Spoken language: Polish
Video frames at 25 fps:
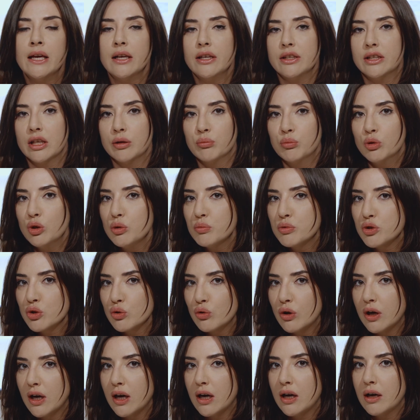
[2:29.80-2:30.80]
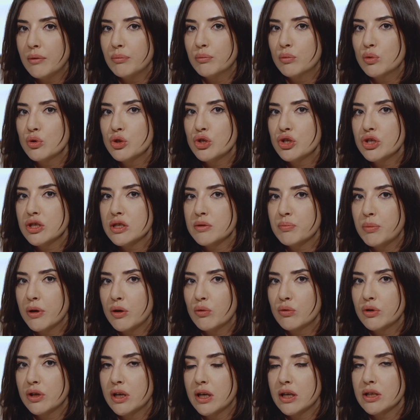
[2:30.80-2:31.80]
I ten ból brzucha musi
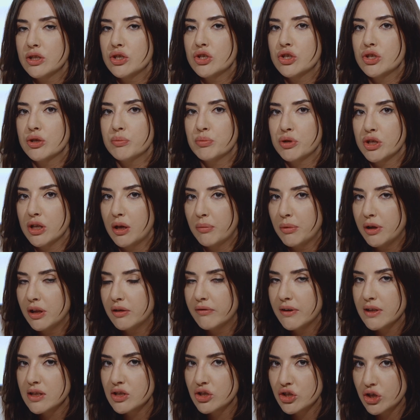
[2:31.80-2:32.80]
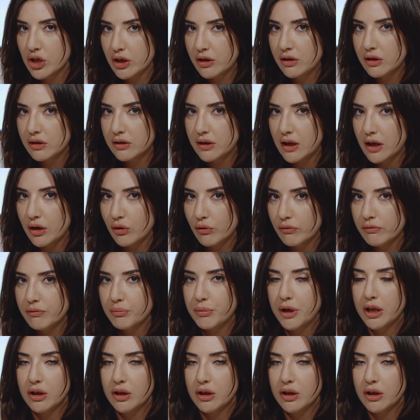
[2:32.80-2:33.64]
spełniać przynajmniej dwa z trzech kryteriów.